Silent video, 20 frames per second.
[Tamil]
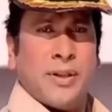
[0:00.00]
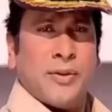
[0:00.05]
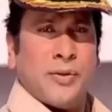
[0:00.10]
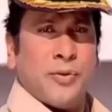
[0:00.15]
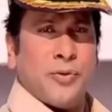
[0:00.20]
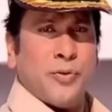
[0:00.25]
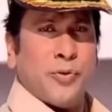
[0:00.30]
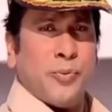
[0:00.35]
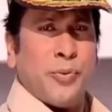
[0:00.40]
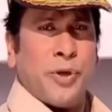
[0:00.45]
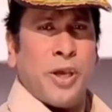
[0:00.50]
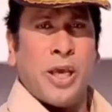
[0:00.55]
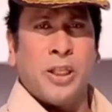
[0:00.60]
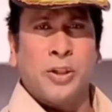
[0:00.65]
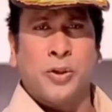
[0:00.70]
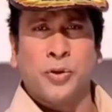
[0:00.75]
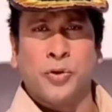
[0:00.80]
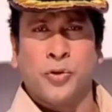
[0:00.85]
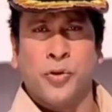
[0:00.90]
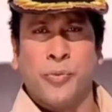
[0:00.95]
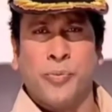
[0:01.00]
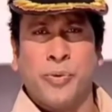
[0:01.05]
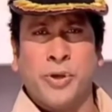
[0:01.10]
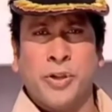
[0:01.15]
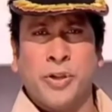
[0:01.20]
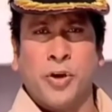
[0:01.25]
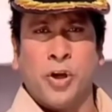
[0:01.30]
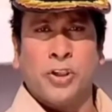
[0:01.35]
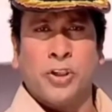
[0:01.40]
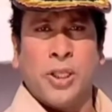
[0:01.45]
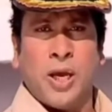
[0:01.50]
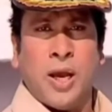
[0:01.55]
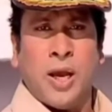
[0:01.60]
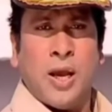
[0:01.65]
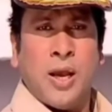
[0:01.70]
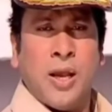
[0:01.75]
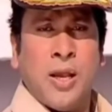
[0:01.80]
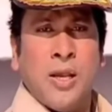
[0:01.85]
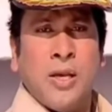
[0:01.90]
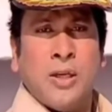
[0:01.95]
அப்படி ஸோ இவங்களை பற்றி சொல்லணும்
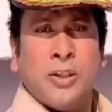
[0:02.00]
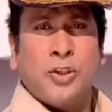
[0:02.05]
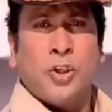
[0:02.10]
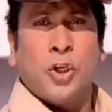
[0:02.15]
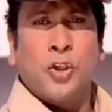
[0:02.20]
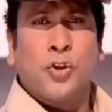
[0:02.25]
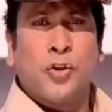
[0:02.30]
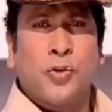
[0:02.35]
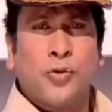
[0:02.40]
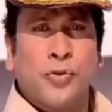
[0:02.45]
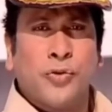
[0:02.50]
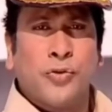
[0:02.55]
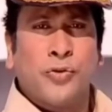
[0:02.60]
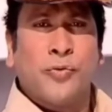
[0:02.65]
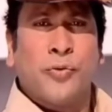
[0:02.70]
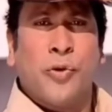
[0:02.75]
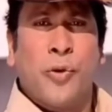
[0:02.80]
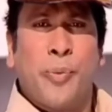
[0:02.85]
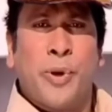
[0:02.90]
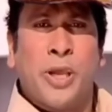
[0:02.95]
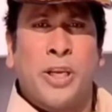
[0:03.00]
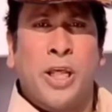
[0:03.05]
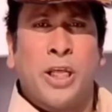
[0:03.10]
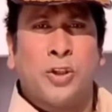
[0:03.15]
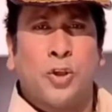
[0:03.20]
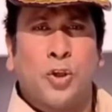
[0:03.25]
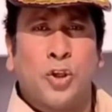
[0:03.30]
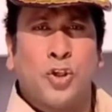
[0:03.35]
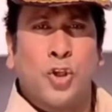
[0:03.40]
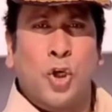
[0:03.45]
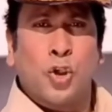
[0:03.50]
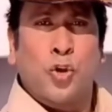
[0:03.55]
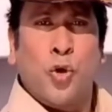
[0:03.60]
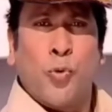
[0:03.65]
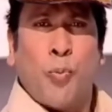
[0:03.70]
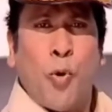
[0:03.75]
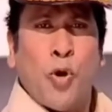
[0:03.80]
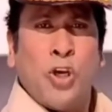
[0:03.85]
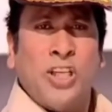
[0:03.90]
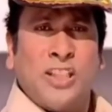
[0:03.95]
அப்படின்னு பார்த்தோம்னா நிறைய
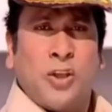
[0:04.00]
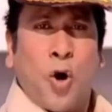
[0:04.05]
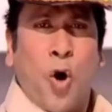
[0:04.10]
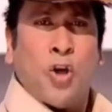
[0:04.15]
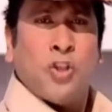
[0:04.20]
நிறைய நல்ல